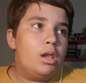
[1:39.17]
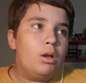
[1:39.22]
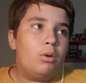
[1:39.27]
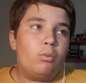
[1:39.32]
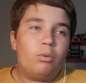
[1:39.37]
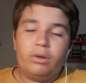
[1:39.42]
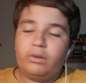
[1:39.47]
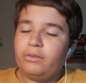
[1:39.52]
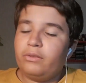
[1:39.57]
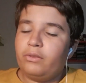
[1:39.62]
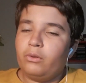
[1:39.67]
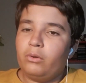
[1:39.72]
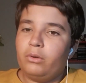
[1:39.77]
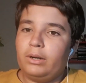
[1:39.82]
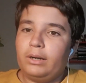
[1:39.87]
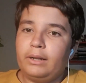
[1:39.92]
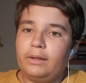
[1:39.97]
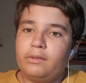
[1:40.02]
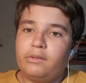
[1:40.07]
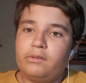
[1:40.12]
questo
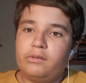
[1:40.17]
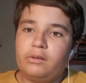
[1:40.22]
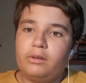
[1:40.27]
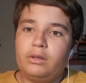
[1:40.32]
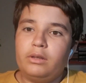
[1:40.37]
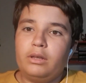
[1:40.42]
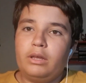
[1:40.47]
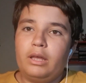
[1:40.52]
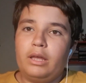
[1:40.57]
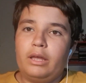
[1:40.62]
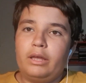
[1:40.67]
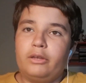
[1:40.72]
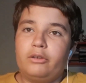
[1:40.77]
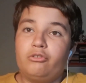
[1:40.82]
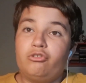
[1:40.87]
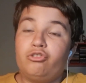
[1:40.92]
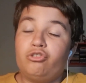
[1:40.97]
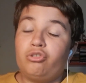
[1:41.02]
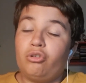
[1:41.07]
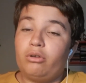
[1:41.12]
ragazzi è
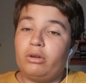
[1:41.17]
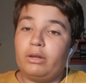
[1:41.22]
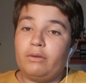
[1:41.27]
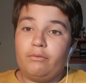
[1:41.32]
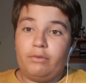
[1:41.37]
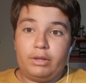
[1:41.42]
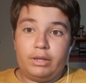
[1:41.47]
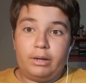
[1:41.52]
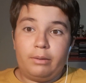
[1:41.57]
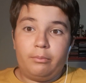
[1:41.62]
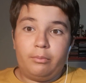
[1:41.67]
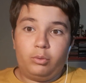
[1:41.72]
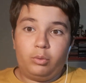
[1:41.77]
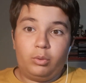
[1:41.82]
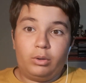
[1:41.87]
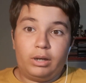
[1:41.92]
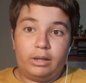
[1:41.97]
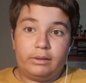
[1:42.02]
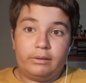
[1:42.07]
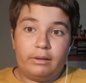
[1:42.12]
ciò che vedremo
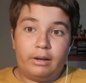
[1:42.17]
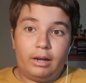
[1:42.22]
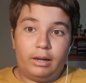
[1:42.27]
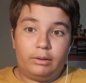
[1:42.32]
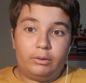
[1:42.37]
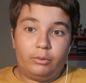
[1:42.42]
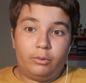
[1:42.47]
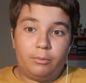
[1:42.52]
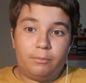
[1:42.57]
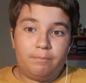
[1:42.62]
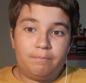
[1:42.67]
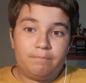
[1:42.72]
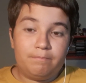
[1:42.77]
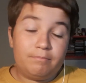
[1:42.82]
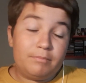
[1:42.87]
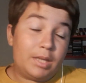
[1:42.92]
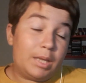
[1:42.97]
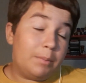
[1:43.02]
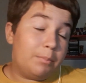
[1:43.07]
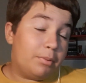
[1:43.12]
durante l'anno.
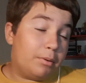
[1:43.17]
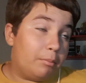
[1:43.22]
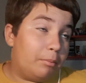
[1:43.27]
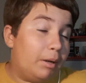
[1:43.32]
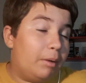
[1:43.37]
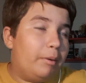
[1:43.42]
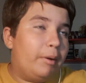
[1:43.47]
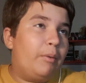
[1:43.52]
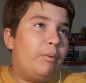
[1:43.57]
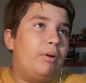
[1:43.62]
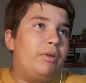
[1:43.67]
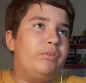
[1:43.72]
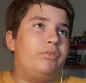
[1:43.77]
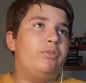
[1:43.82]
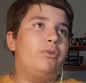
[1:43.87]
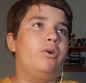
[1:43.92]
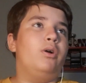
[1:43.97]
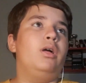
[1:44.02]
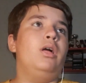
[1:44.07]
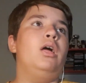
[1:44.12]
Il problema è
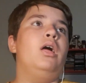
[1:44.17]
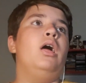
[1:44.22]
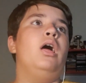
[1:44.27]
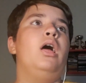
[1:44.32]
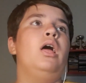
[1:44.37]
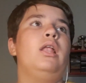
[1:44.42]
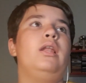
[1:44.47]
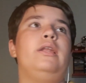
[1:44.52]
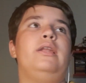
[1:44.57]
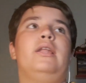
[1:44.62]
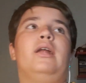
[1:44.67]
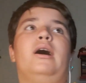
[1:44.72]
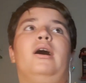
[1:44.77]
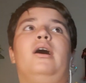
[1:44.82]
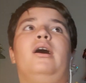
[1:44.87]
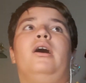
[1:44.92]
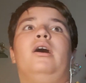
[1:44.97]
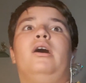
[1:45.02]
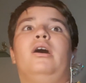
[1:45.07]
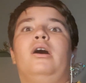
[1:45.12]
questo.
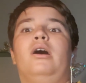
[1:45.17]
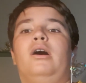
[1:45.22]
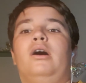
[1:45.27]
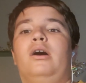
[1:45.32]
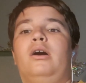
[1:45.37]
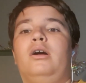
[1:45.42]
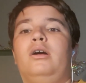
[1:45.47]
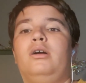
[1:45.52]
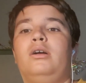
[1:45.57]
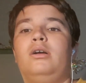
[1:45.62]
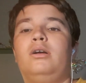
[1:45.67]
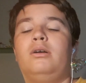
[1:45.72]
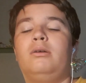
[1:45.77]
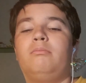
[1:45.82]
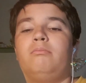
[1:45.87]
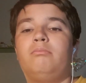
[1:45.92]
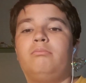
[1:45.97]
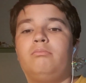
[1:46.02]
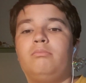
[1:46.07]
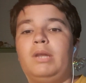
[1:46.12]
La,
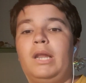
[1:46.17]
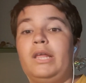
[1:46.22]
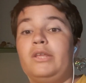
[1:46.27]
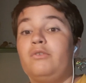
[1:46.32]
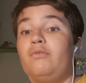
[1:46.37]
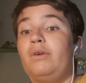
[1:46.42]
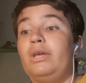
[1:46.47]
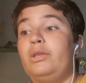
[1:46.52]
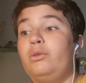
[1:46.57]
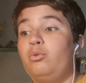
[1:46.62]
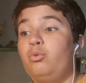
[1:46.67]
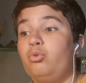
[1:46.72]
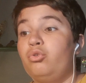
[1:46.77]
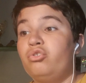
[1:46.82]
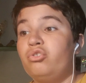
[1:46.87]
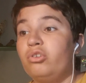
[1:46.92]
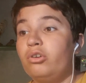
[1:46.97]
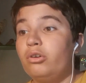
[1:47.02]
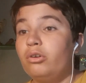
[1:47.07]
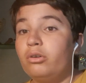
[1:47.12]
la
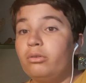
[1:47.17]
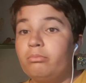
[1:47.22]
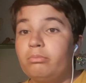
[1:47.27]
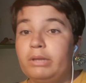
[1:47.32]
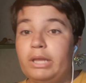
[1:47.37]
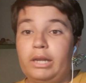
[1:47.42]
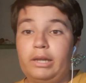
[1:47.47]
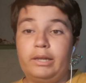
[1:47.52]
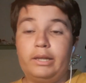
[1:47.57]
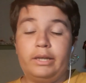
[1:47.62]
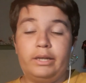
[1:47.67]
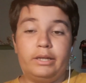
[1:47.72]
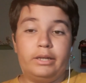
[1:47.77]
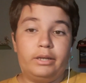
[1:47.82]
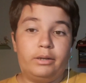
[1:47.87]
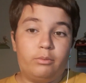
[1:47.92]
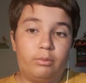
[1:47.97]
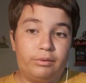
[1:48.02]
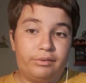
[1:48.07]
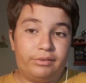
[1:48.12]
Juventus di
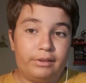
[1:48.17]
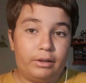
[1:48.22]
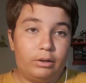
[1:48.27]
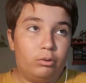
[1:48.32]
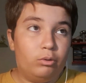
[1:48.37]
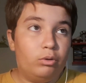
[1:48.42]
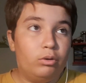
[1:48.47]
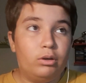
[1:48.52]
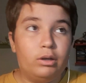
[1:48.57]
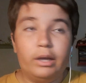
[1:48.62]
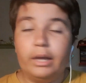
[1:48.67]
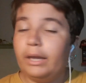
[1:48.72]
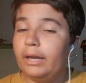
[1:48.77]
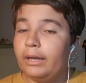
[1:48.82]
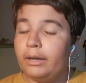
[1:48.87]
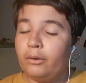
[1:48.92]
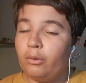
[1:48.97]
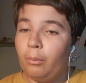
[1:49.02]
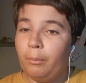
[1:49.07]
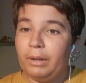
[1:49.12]
Allegri quest'anno,
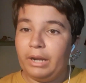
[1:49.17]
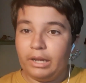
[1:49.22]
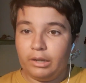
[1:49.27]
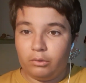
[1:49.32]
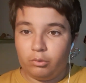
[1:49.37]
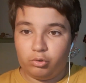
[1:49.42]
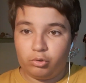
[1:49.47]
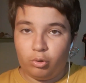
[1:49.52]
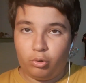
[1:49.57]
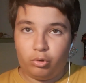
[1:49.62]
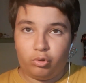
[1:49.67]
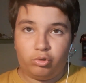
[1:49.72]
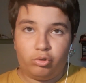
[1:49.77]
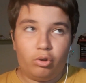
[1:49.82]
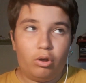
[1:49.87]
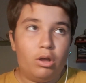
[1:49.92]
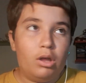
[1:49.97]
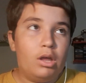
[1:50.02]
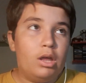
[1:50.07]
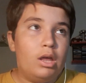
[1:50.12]
come l'anno scorso,